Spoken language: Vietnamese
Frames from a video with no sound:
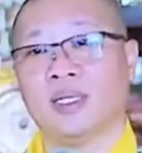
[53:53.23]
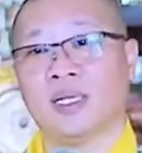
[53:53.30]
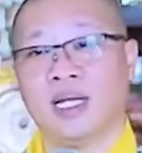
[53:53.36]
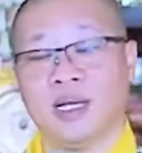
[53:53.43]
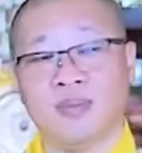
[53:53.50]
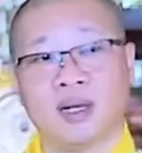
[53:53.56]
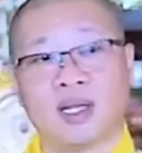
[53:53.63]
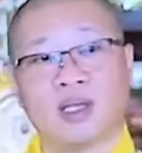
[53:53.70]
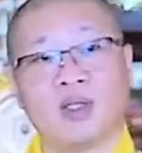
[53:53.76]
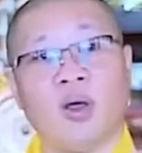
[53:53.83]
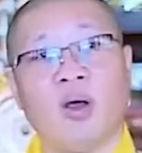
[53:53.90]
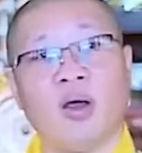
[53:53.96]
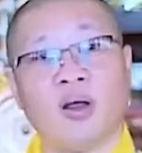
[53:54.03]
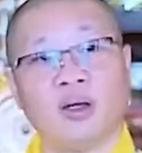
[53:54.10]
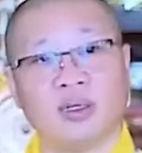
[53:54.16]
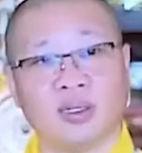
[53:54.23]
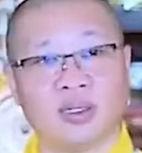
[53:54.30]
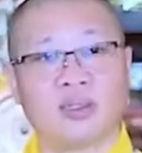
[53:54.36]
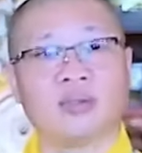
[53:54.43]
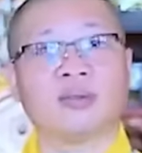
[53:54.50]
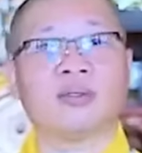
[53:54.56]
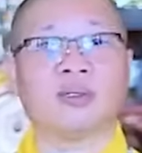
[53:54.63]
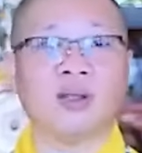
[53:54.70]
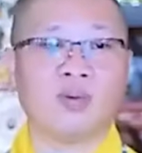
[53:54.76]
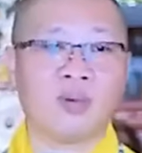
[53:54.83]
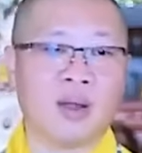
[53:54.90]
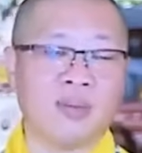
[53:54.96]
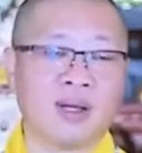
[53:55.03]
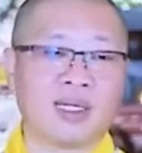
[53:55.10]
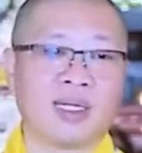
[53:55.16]
Khi mình cho được, lúc
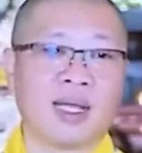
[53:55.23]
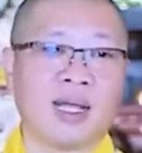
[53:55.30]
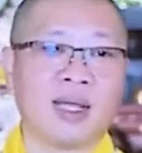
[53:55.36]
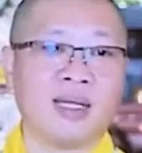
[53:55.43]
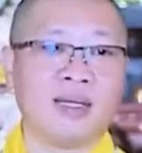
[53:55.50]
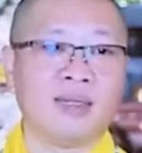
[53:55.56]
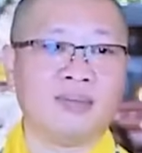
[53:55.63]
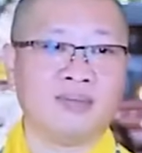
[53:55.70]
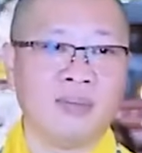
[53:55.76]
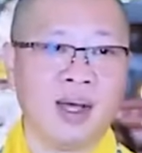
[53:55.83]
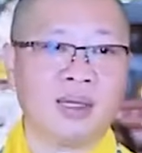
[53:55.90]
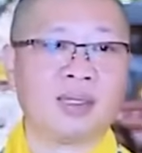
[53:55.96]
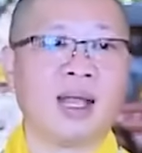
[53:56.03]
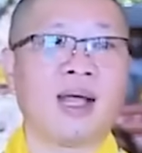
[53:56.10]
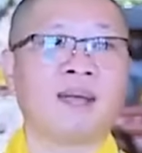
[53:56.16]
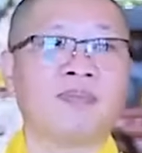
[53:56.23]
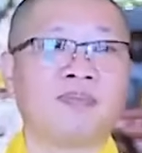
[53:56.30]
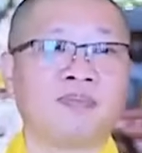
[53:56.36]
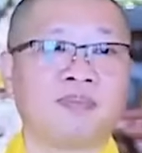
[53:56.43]
đó mình sẽ bớt tham.